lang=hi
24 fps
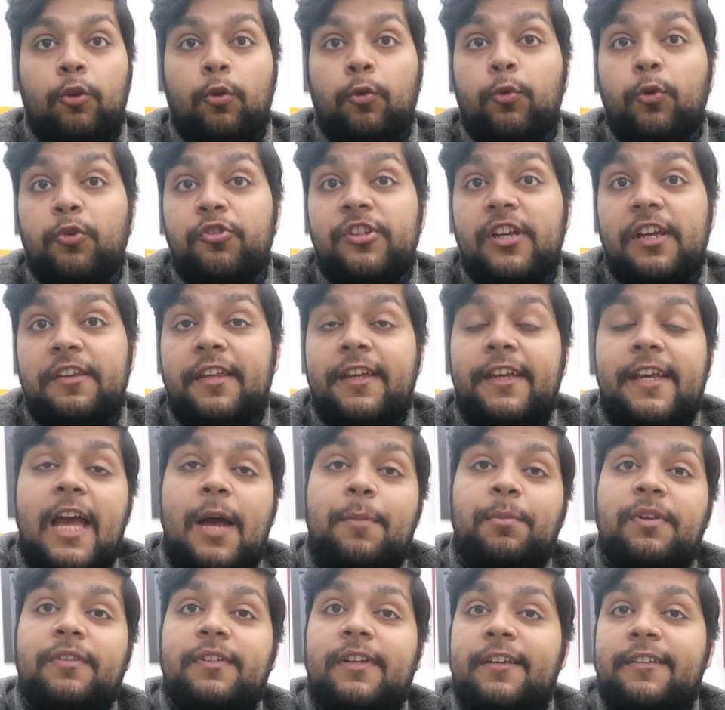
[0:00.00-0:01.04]
दोस्तों जैसे कि
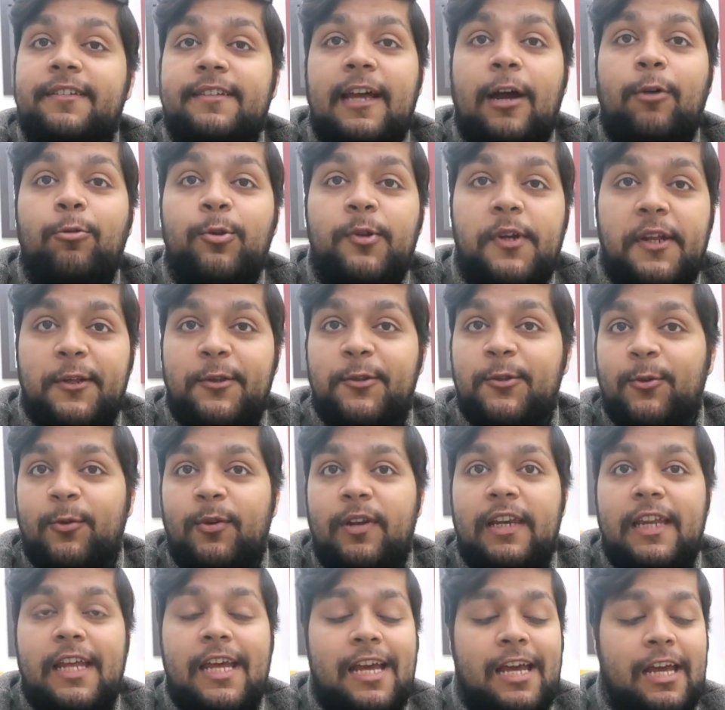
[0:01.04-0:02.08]
आपने इसका साउंड टेस्ट सुन
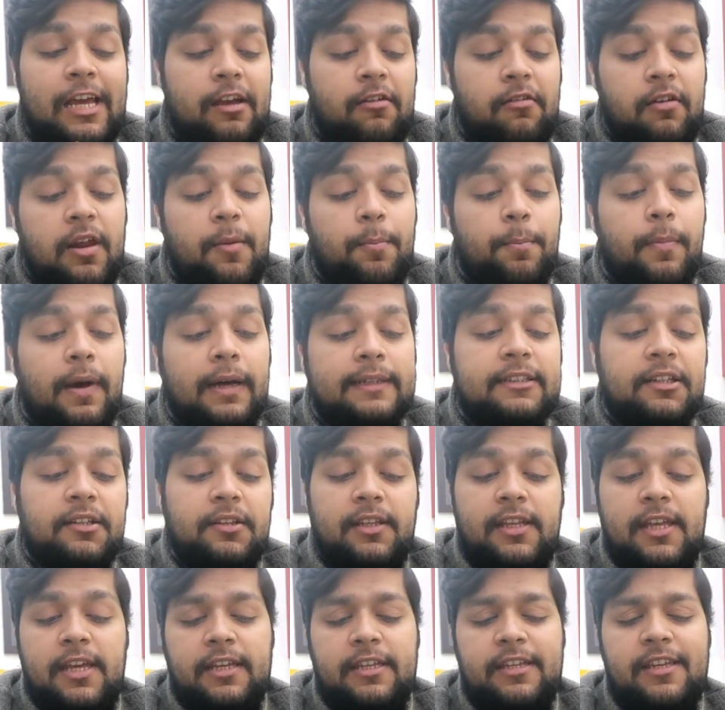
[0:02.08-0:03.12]
लिया है और अब बात
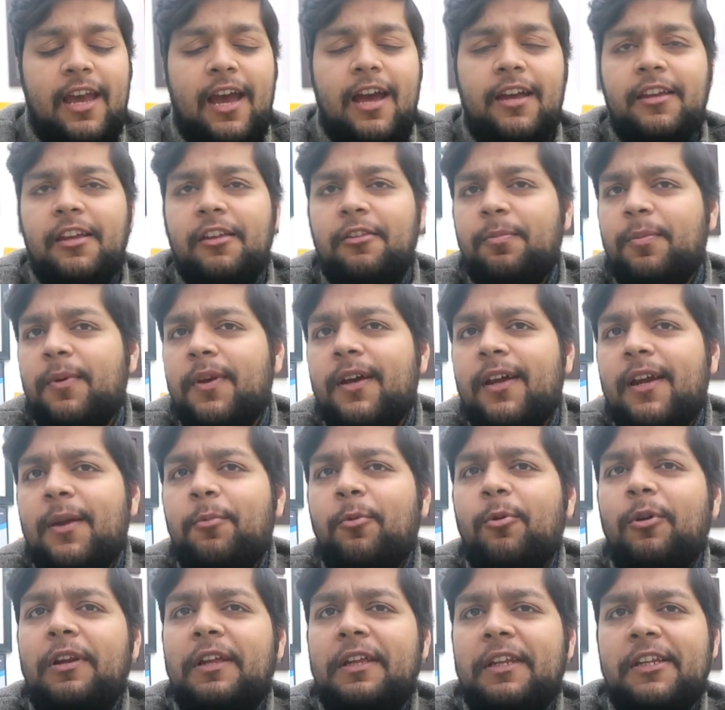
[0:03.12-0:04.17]
आती है क्या ये स्पीकर
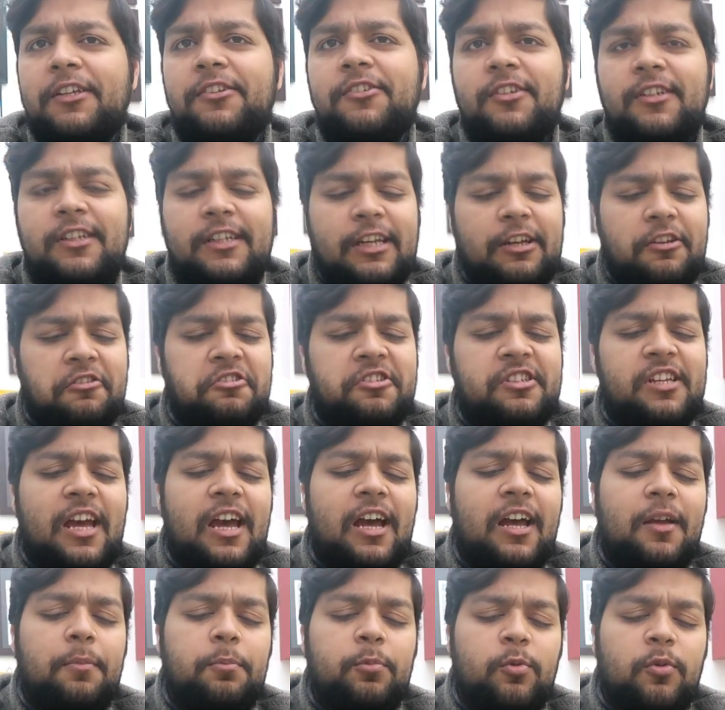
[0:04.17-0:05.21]
आपको लेना चाहिए और क्या
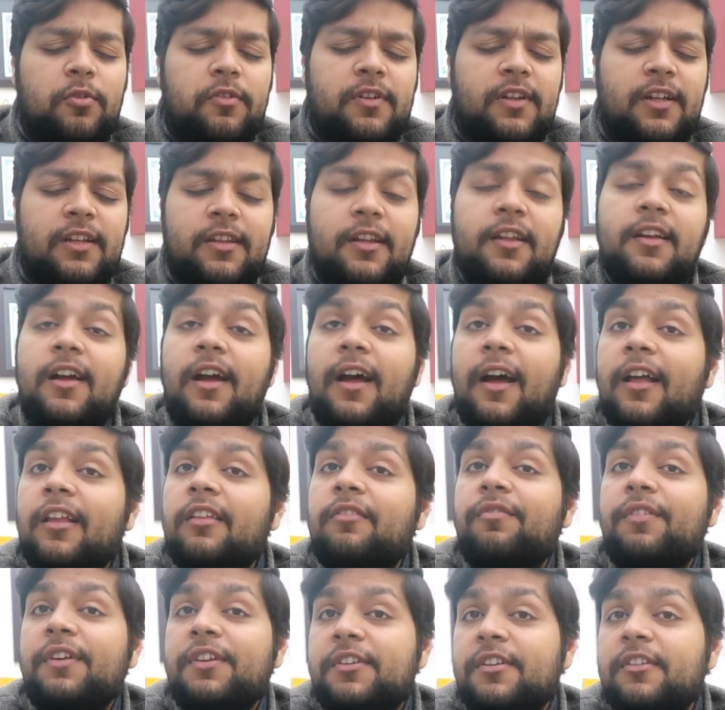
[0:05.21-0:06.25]
आपको इसके अंदर
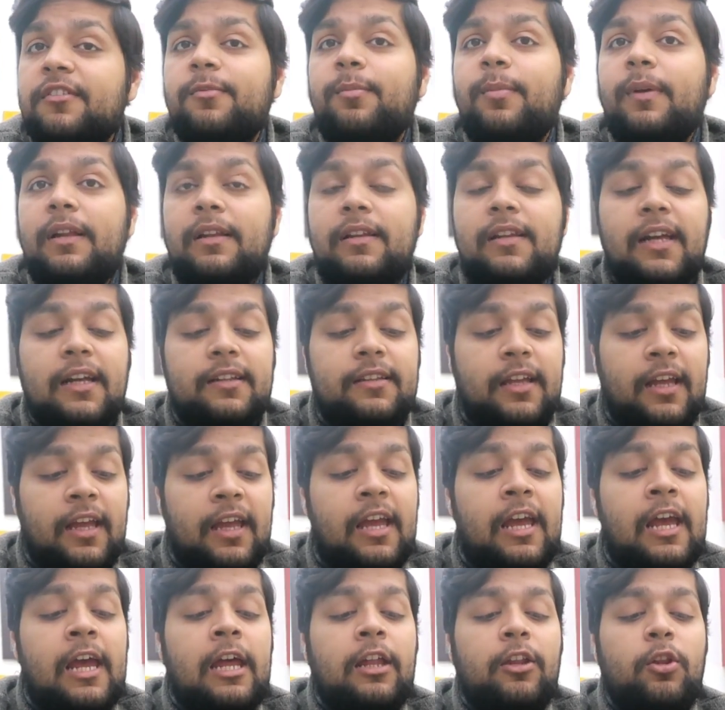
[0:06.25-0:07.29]
खास फीचर्स मिल जाते हैं